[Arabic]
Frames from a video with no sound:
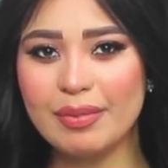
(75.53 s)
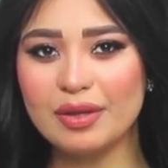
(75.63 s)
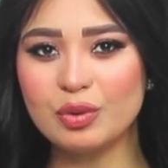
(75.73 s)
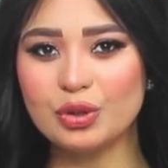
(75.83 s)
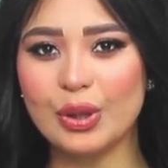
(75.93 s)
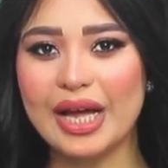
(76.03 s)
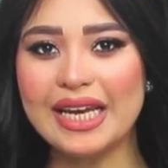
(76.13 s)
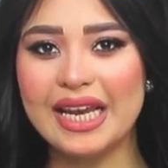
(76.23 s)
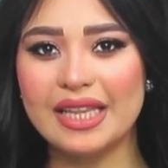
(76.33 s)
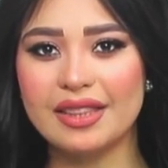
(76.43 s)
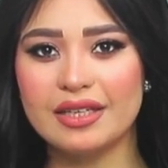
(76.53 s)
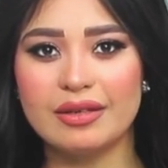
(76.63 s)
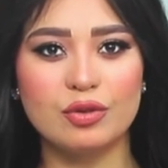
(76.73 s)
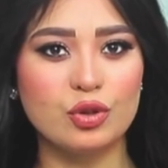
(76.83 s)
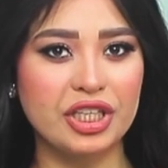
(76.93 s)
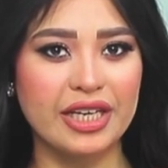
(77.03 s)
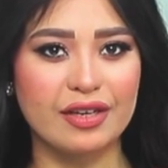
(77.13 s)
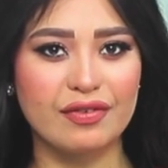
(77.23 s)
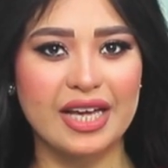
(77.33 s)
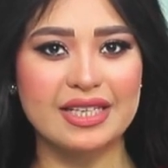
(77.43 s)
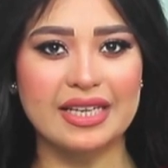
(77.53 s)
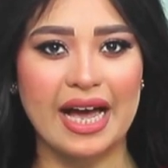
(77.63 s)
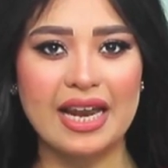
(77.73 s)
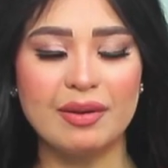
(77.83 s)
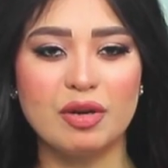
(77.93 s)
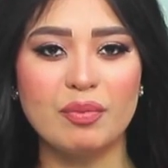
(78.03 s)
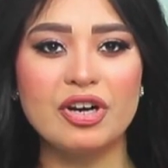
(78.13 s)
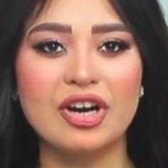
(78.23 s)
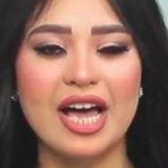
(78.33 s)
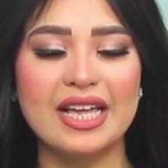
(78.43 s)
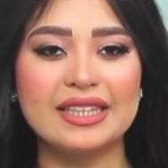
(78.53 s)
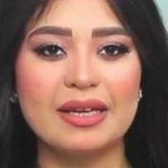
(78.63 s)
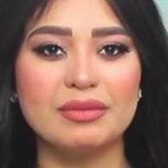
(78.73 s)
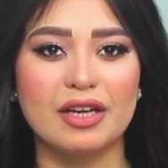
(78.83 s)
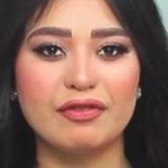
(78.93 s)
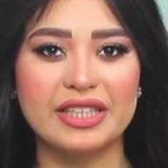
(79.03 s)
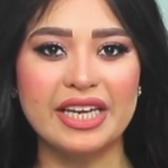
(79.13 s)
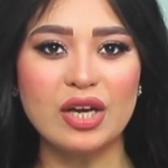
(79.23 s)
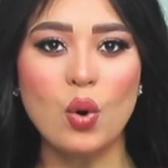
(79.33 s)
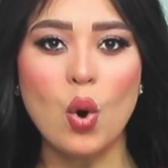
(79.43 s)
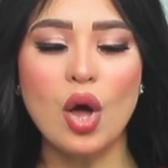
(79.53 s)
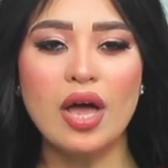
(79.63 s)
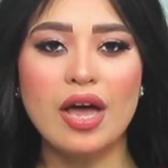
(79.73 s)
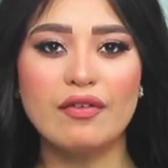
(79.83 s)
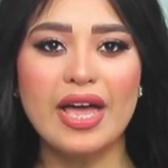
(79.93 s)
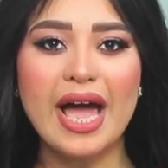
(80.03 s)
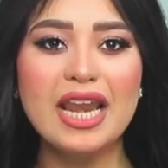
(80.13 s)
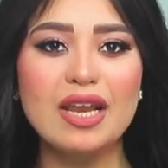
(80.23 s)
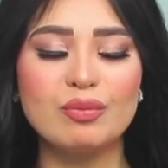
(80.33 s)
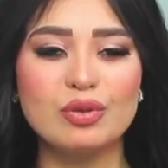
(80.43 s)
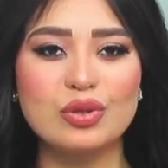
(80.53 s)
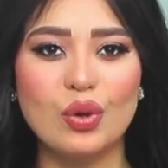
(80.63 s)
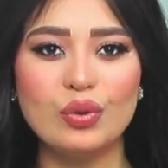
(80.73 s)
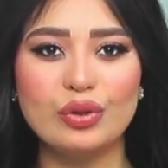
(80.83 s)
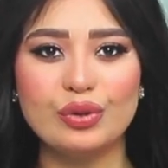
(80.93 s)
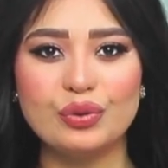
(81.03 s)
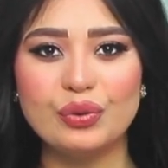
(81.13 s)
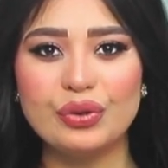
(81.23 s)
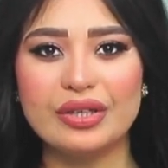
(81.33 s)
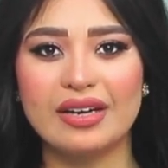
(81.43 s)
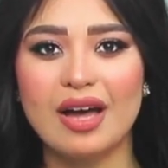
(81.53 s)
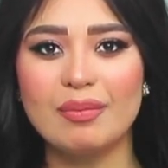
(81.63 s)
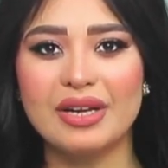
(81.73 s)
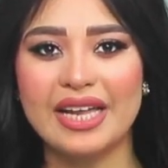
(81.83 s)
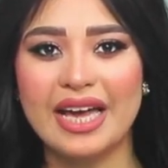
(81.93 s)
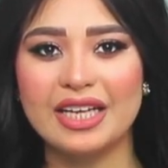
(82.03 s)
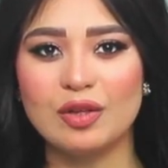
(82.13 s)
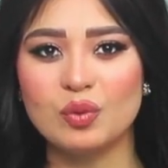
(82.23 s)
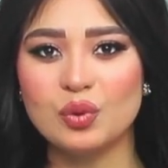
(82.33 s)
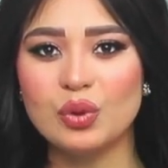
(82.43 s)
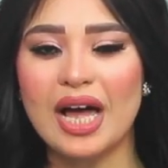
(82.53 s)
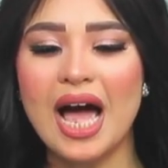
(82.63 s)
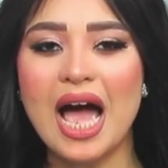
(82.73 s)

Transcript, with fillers: البرتغال الذي يشارك في كأس العالم للمرة الثامنة في تاريخه فيحلم بالصعود للدور قبل النهائي للبطولة